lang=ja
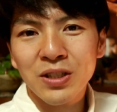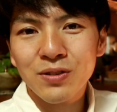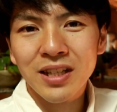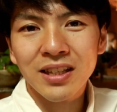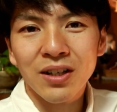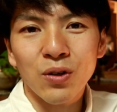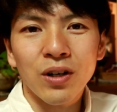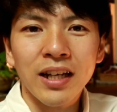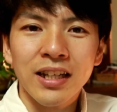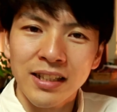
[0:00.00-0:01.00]
気をつけた
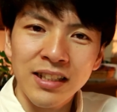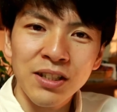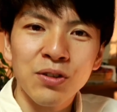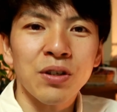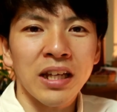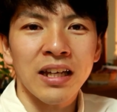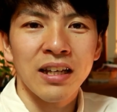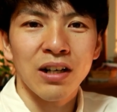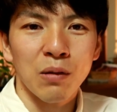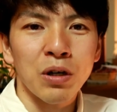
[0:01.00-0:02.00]
方がいいかなという風に
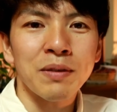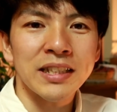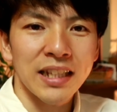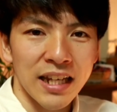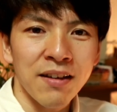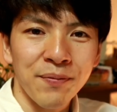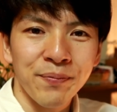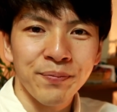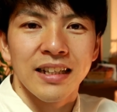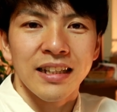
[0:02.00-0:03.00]
思いましたね。
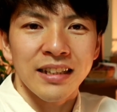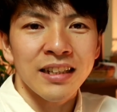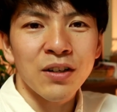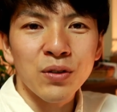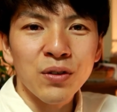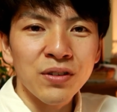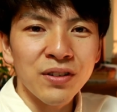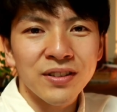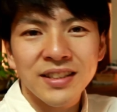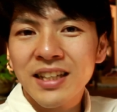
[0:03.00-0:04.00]
ただこのこ
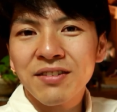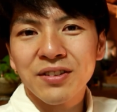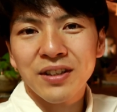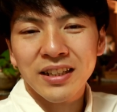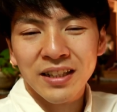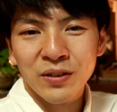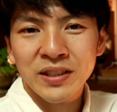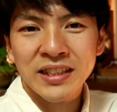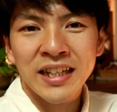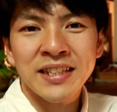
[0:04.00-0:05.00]
とをスタッフの方にお
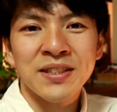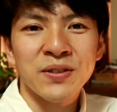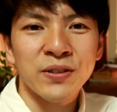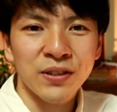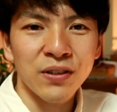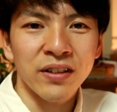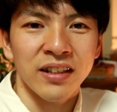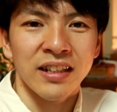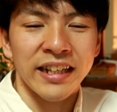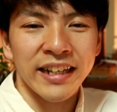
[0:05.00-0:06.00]
伝えすると、
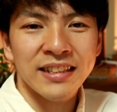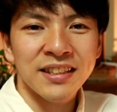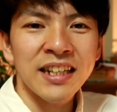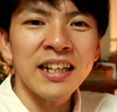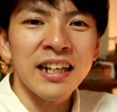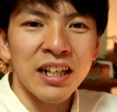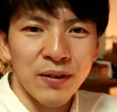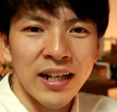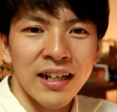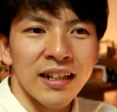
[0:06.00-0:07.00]
次から
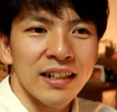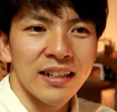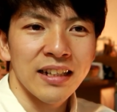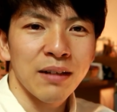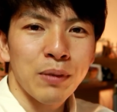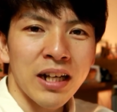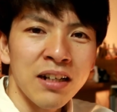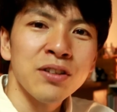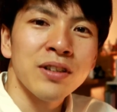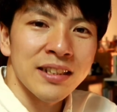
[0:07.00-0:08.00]
は
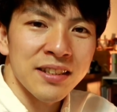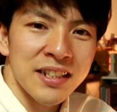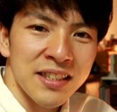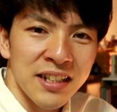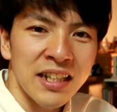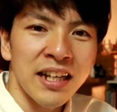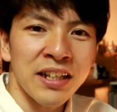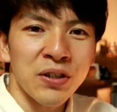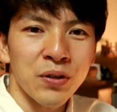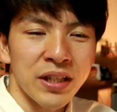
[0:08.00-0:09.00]
角度がつきすぎな
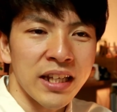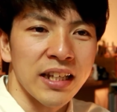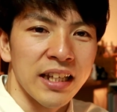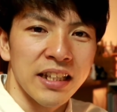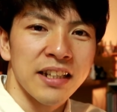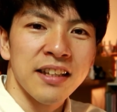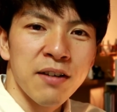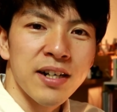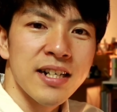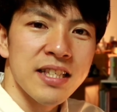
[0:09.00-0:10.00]
いように引き
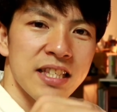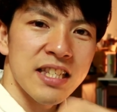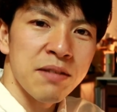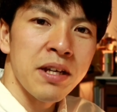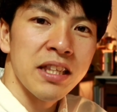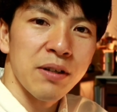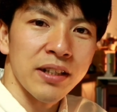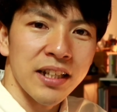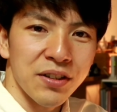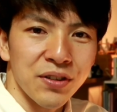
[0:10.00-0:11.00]
手は地面で
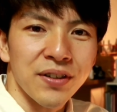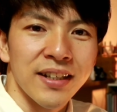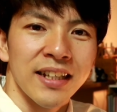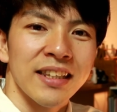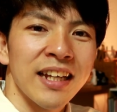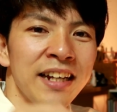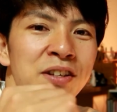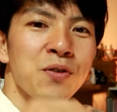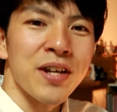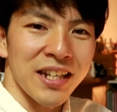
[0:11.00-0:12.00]
はなく台
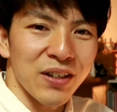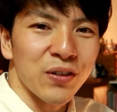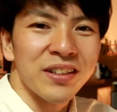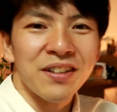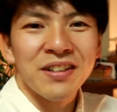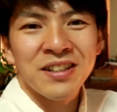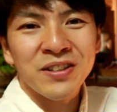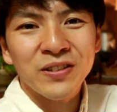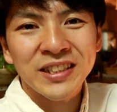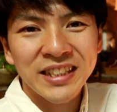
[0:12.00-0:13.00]
の上に置いてくれ
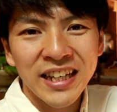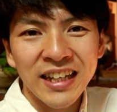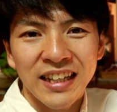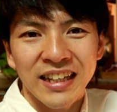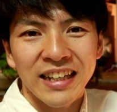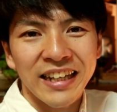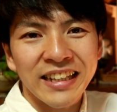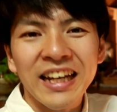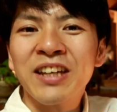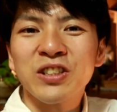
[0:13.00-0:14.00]
るようにして、
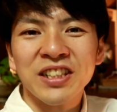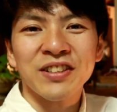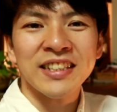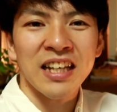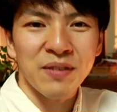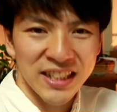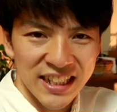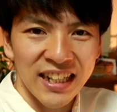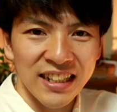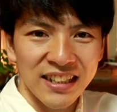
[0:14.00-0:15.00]
対応してくださいま
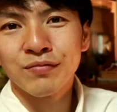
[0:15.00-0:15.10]
した。